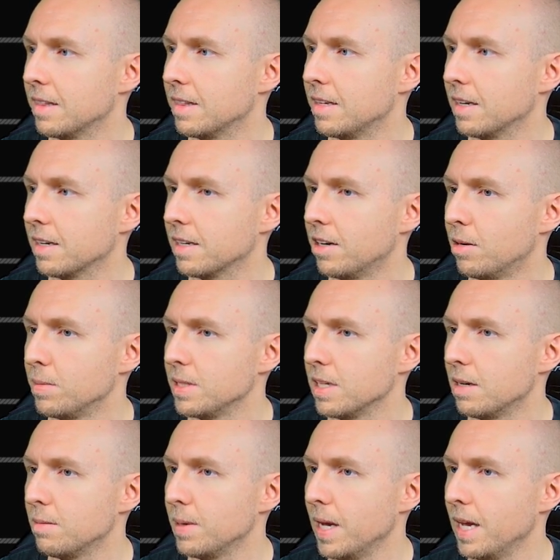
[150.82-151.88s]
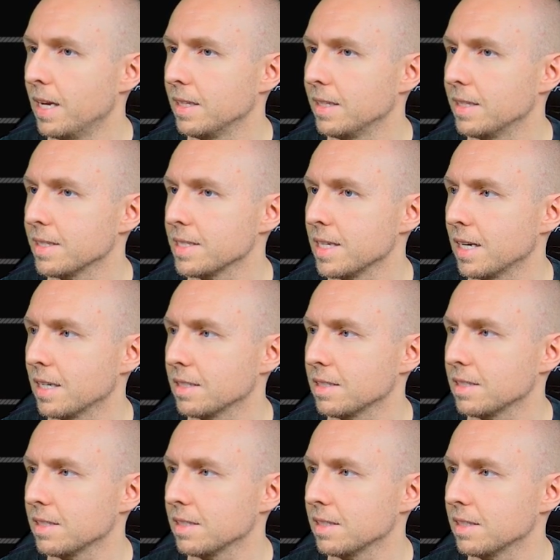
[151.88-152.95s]
Da glaube ich aber ehrlich gesagt
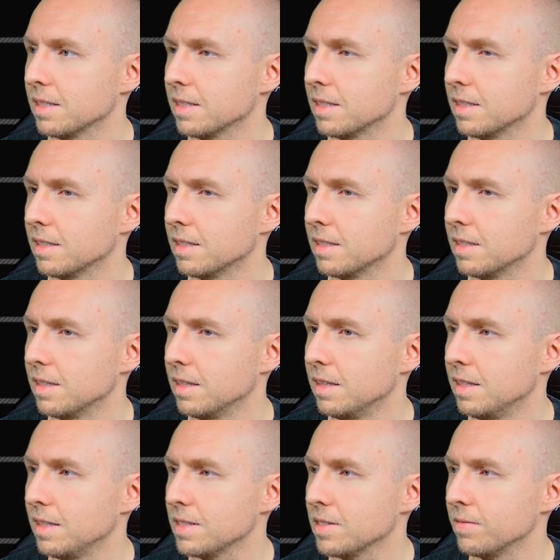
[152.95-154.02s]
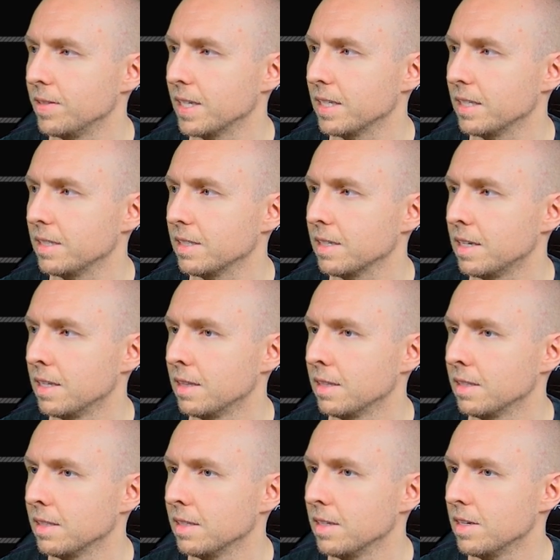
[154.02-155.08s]
nicht so wirklich
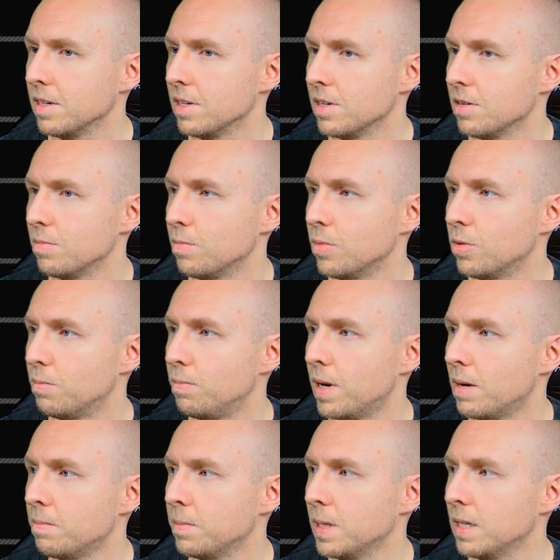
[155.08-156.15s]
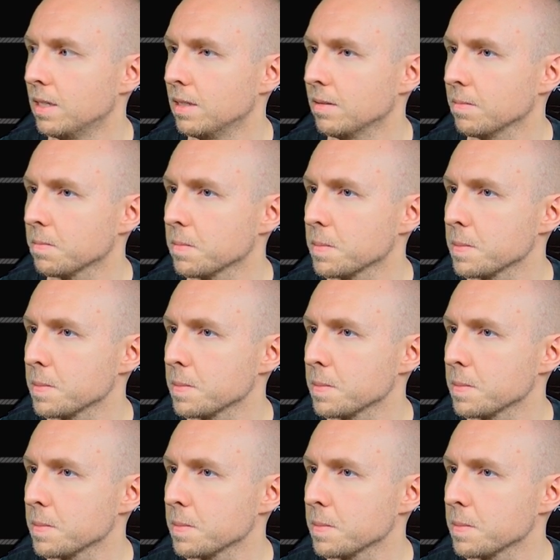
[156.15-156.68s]
dran. Mobamba.